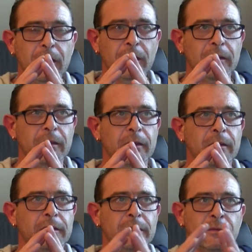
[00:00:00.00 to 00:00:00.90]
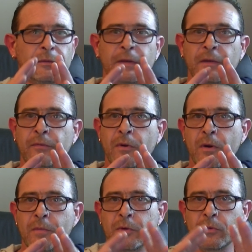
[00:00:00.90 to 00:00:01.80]
Euh, euh, ils ont fait un
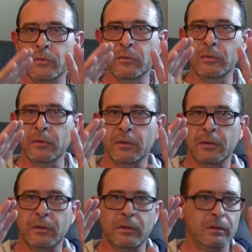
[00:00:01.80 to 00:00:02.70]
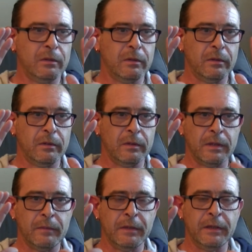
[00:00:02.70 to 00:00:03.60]
forum où euh,
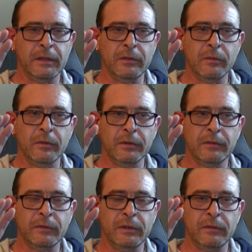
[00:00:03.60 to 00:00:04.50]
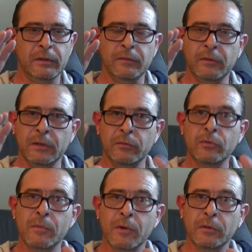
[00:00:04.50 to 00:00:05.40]
eh ben, ils, demandent, vous
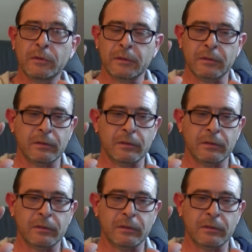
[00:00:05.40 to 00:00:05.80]
demandent